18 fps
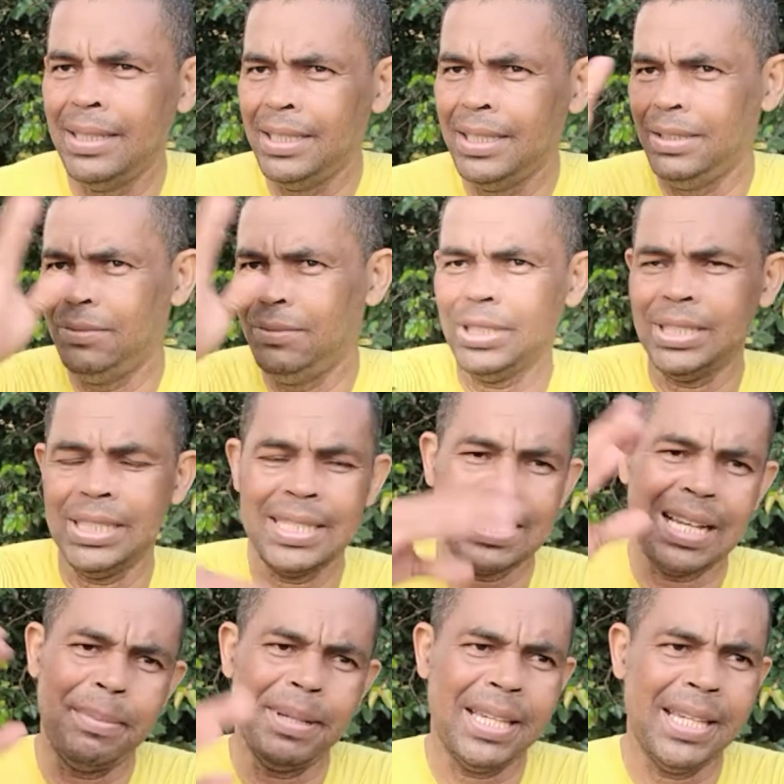E você
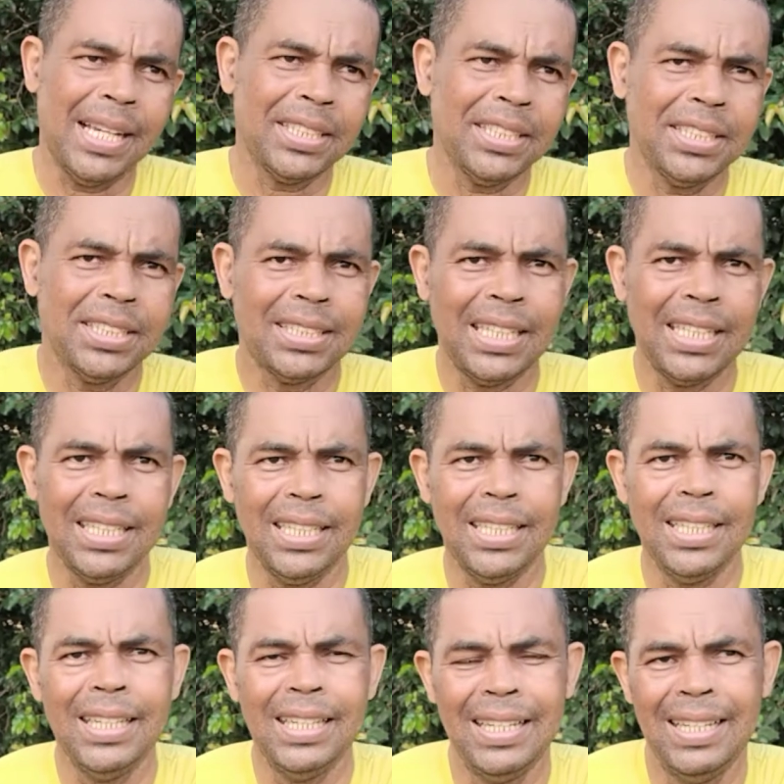sabe que a gente tem
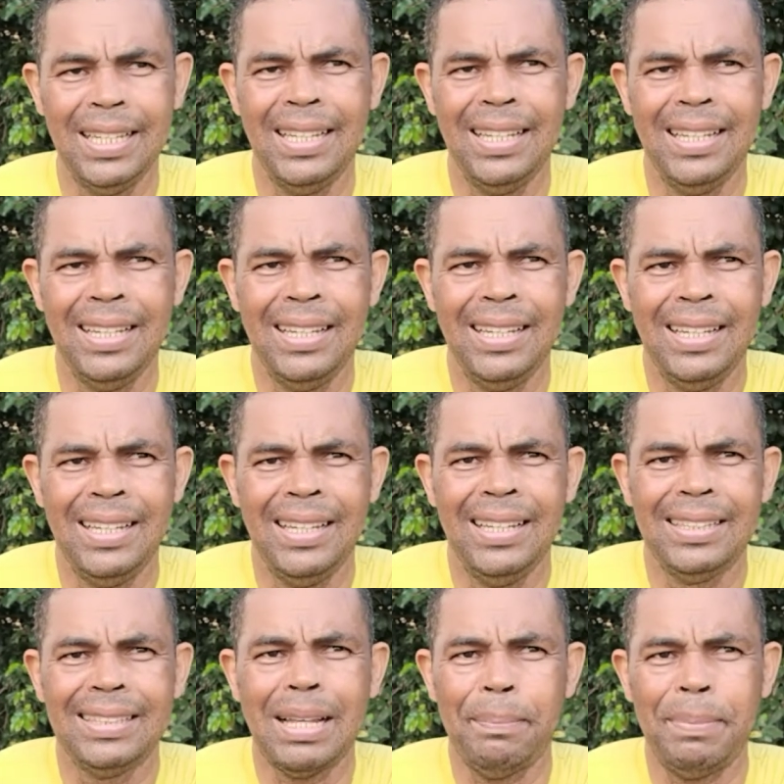que
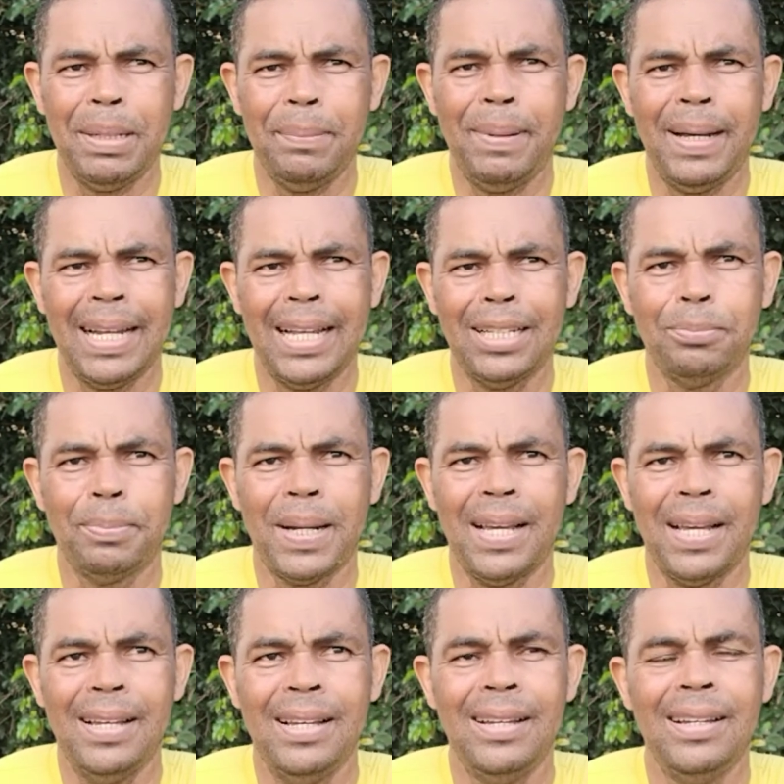estar tá preparado
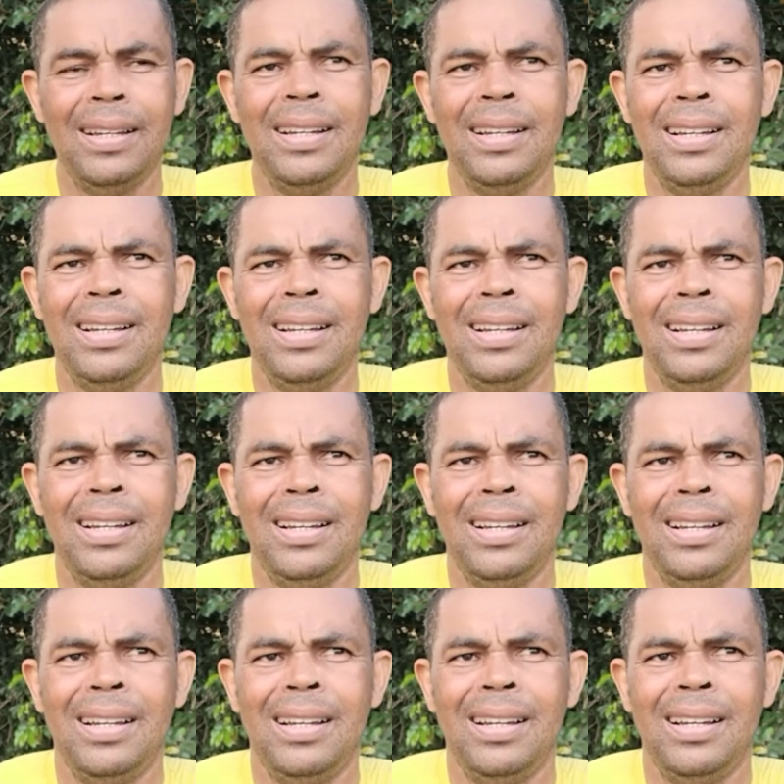para
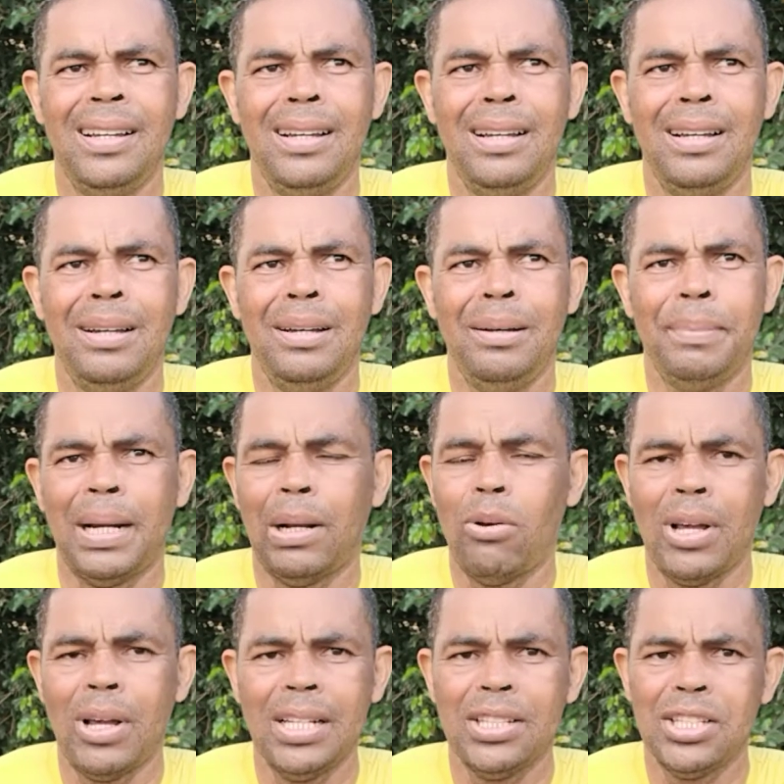para
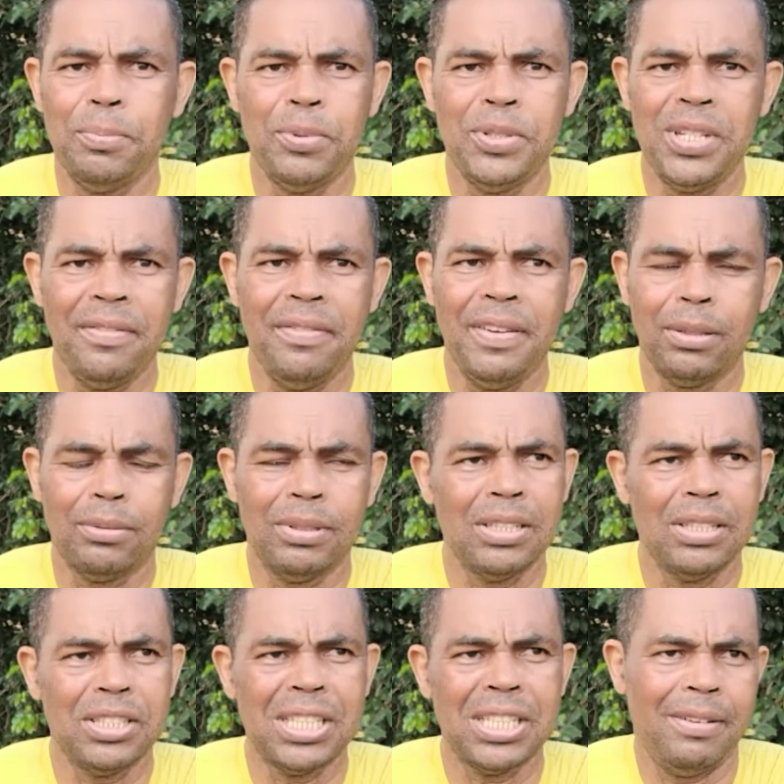qualquer tipo de evento, né?
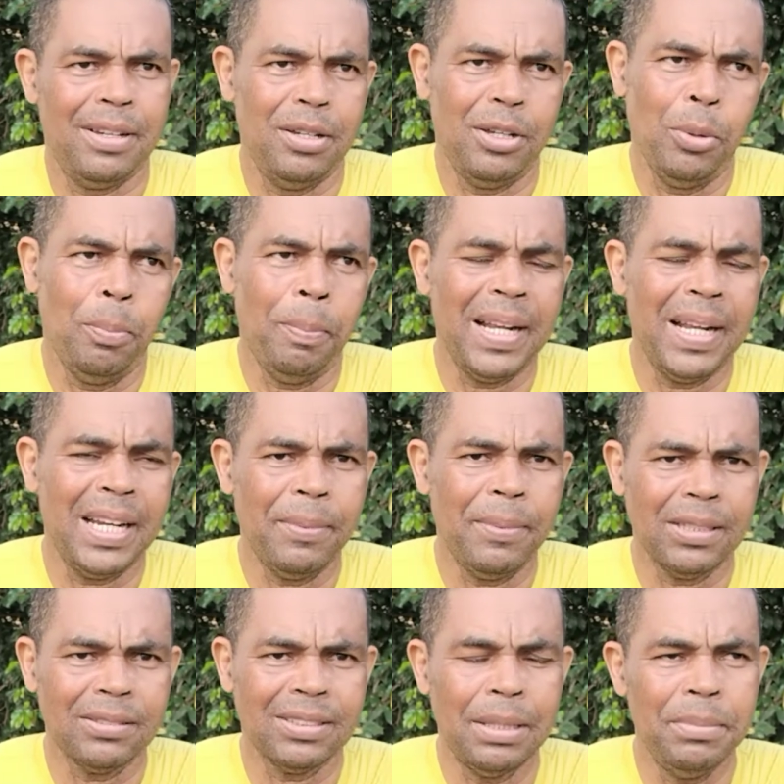Tava, eu parei por
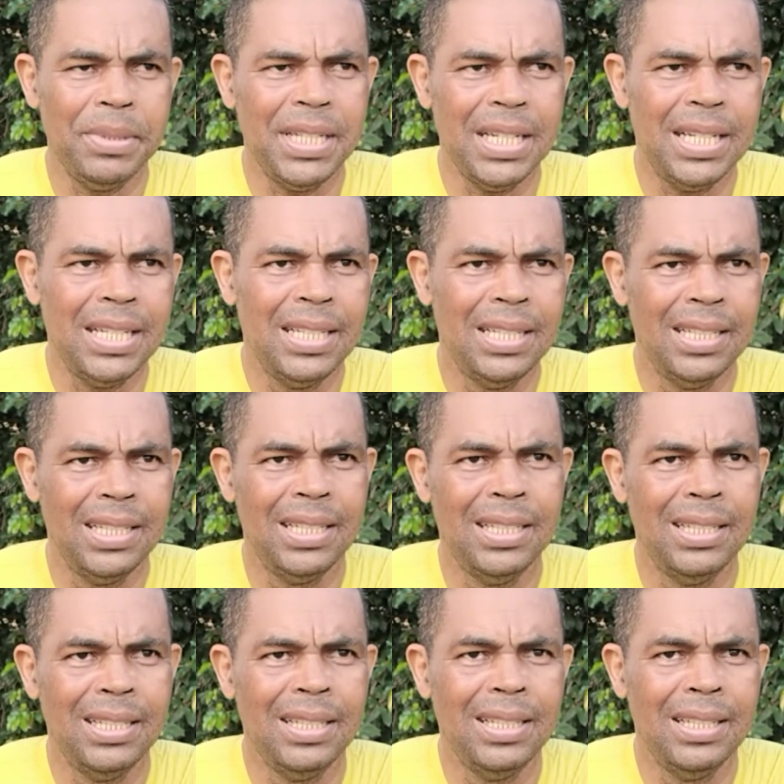causa da minha
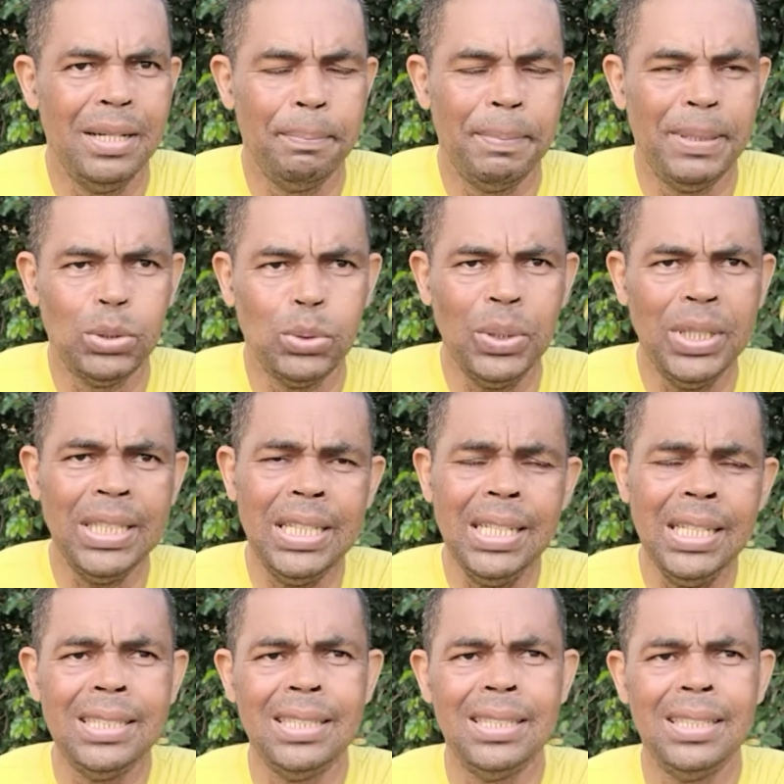panturrilha,
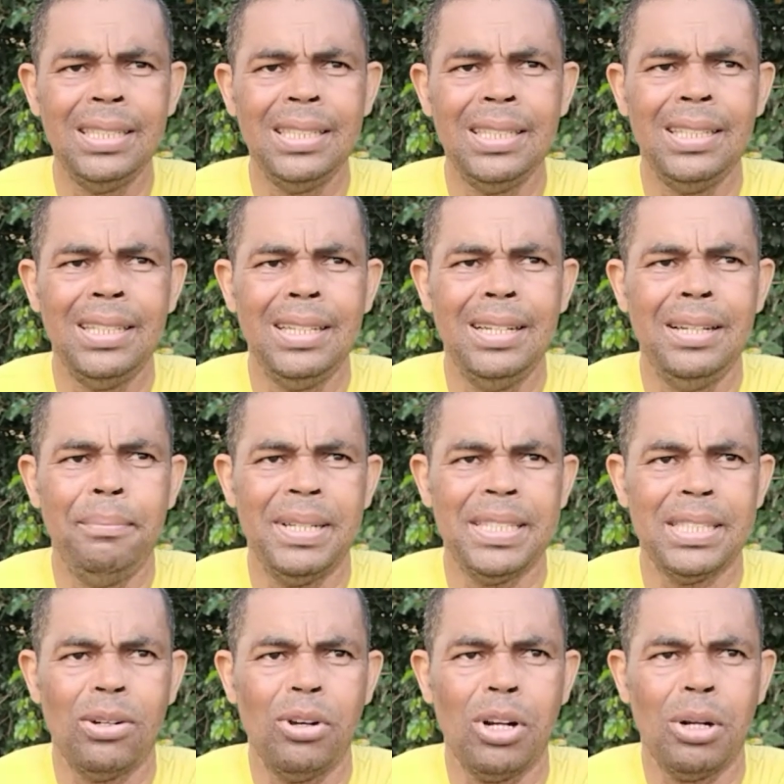mas
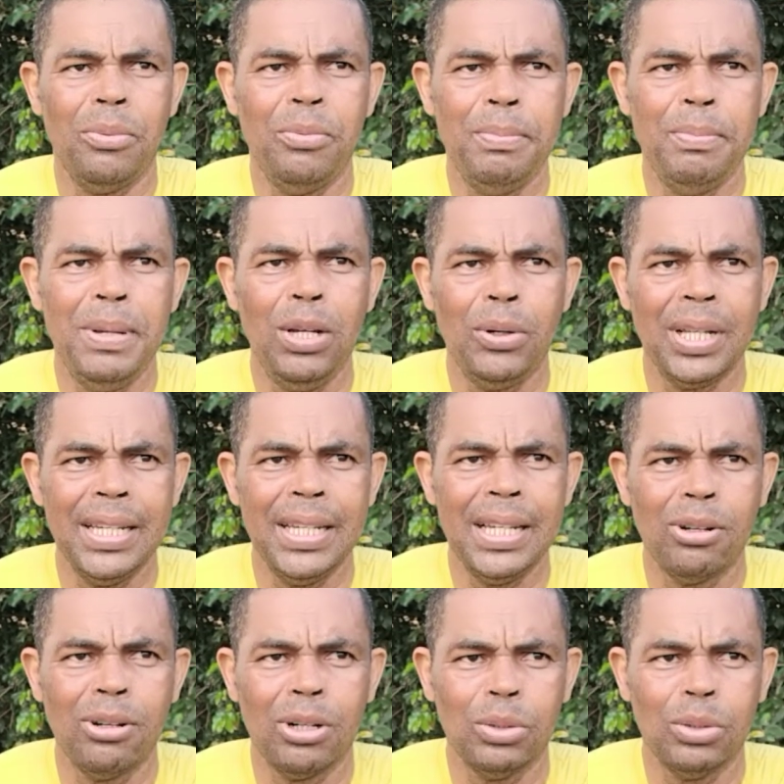agora melhorei,
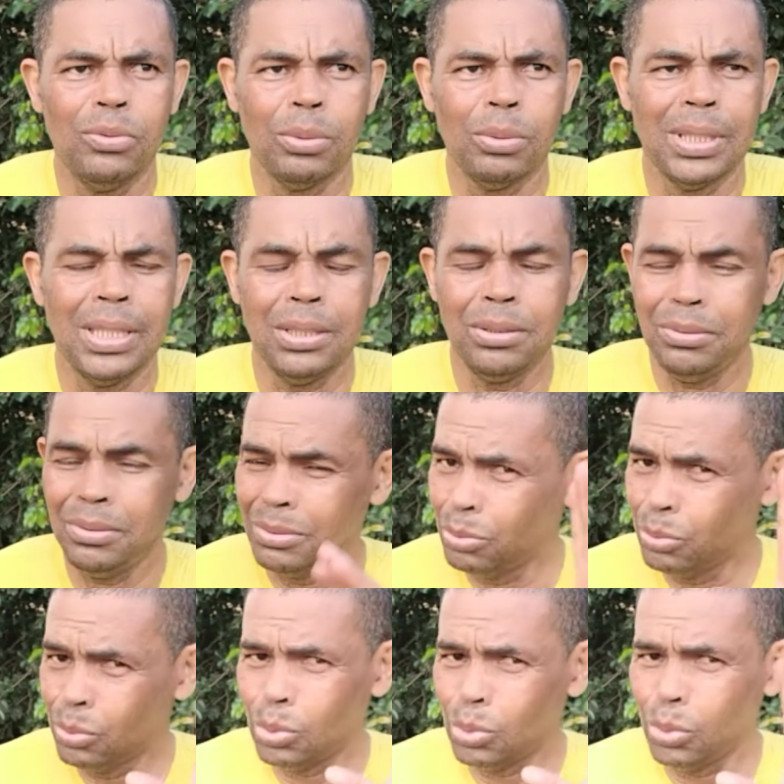agora estou voltando
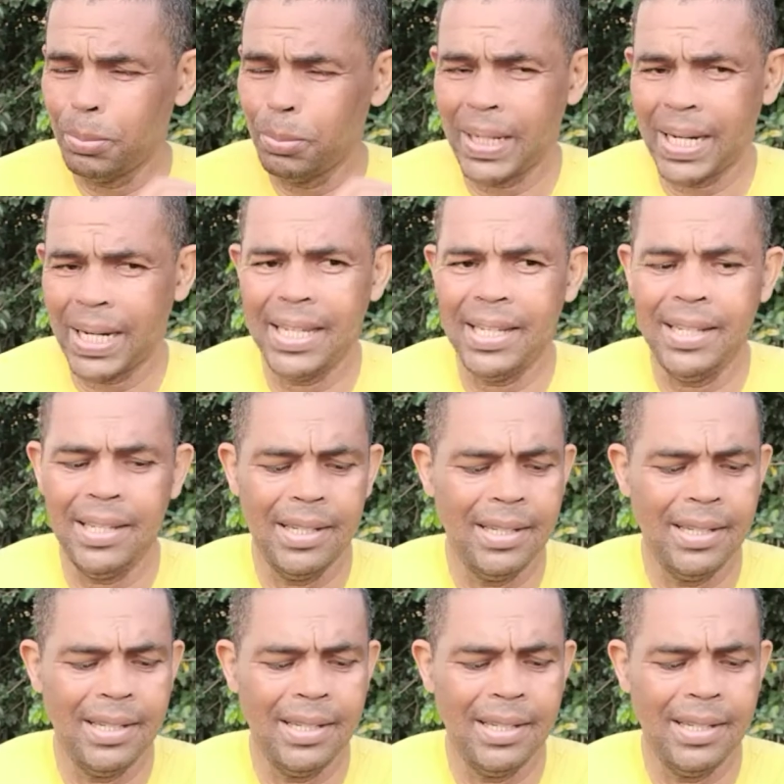com tudo para que